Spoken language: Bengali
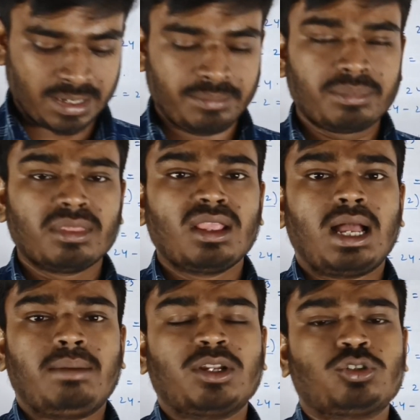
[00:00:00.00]
এবারে
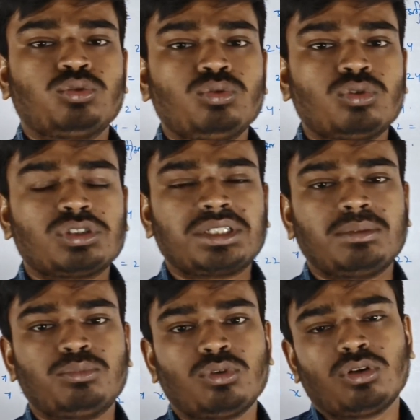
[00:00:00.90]
আমরা
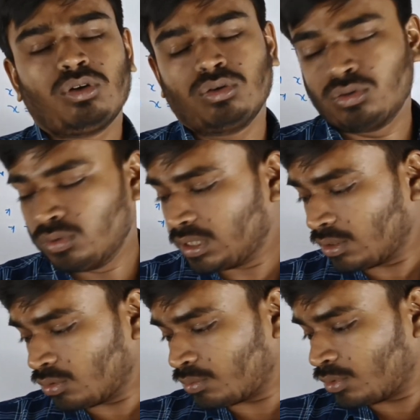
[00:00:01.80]
শূন্যস্থান পূরণের
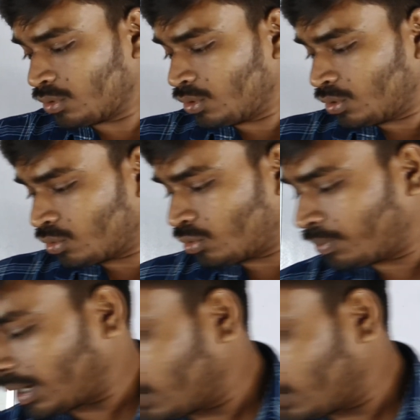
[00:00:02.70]
অঙ্কগুলিকে করব। খুব